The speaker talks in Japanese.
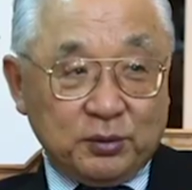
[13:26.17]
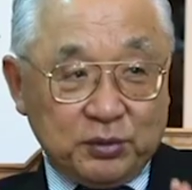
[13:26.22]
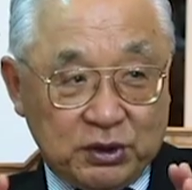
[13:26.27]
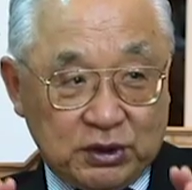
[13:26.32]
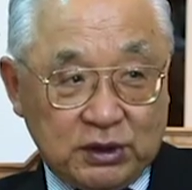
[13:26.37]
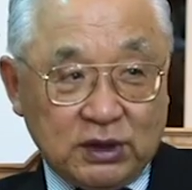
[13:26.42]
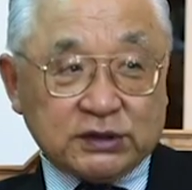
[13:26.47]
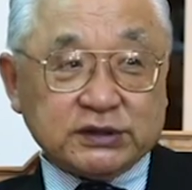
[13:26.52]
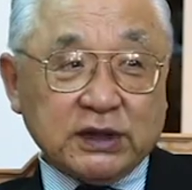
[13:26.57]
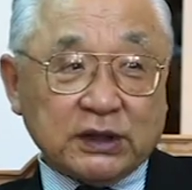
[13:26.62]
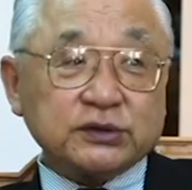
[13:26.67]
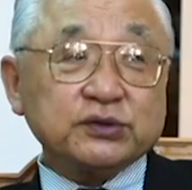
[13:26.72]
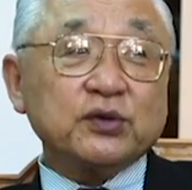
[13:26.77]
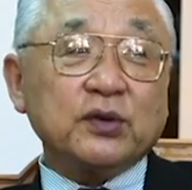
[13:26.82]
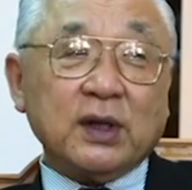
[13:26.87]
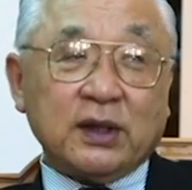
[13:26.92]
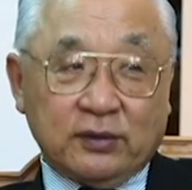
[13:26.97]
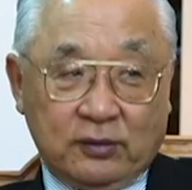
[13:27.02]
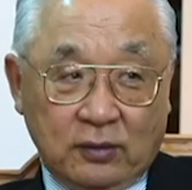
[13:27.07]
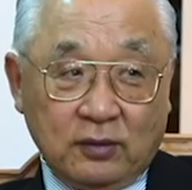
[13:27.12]
みんな社長
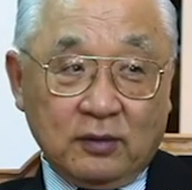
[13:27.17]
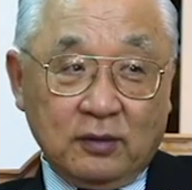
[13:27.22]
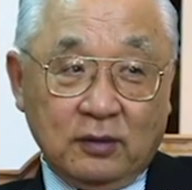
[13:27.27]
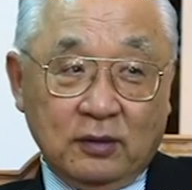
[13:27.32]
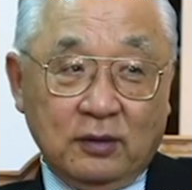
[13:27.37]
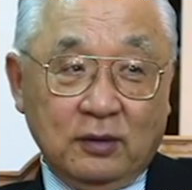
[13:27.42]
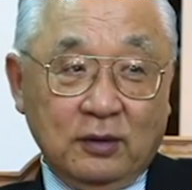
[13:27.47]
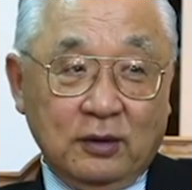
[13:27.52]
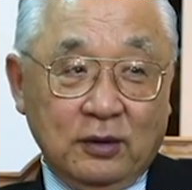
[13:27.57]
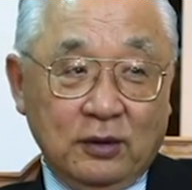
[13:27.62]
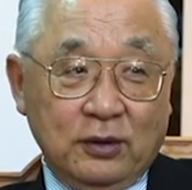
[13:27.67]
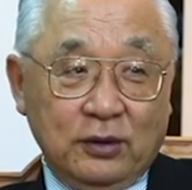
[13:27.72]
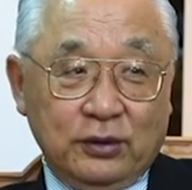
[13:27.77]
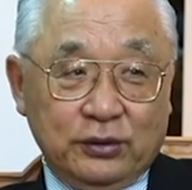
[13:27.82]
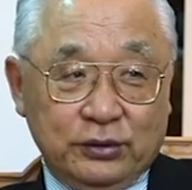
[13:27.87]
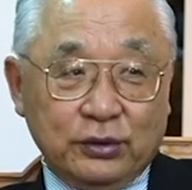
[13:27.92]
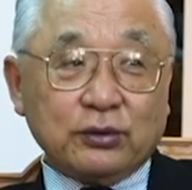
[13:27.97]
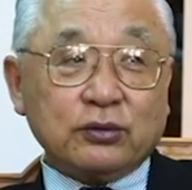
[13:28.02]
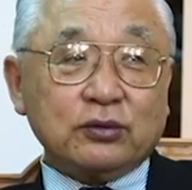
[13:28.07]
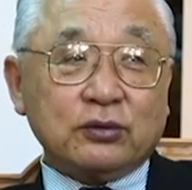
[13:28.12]
やと
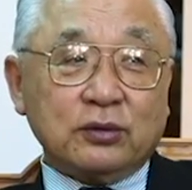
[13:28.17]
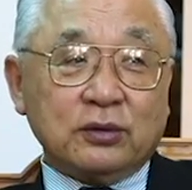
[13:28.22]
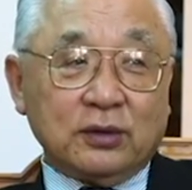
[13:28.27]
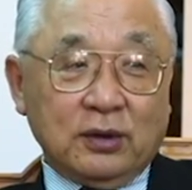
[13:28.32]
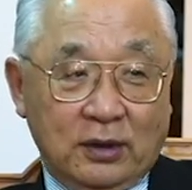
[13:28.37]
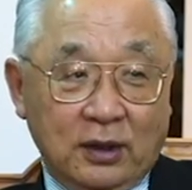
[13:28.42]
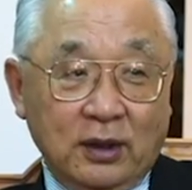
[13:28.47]
いうことで、ねでも、